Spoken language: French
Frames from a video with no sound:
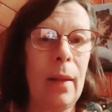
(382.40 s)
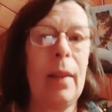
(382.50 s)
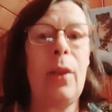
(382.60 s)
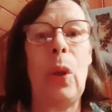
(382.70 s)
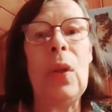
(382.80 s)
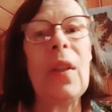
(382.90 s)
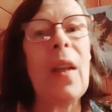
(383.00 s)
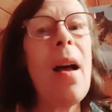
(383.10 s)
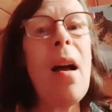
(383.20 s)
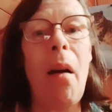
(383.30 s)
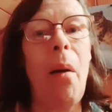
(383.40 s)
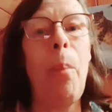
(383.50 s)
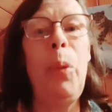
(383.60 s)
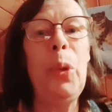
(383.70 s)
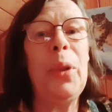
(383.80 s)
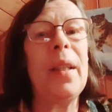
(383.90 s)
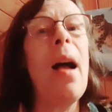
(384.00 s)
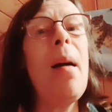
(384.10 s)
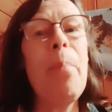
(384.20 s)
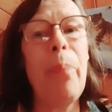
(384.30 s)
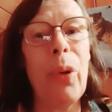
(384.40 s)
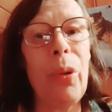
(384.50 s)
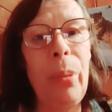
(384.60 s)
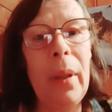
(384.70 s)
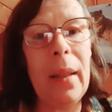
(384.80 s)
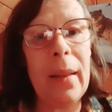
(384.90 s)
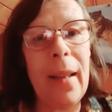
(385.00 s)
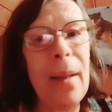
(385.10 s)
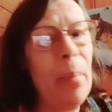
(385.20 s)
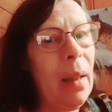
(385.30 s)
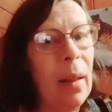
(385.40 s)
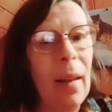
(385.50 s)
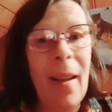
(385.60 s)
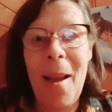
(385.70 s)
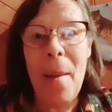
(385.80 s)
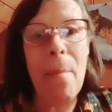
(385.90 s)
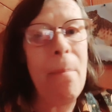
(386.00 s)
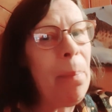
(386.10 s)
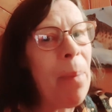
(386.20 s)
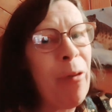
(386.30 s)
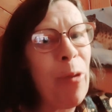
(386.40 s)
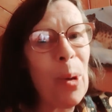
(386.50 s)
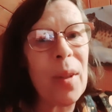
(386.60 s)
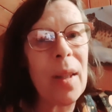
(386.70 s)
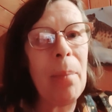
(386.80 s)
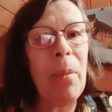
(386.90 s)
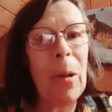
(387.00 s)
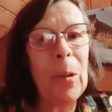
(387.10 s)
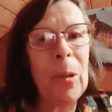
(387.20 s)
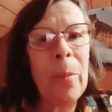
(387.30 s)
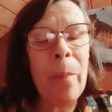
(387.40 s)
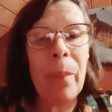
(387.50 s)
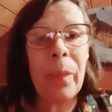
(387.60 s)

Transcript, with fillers: ce sera plus simple pour lui d'aimer, mais pas forcément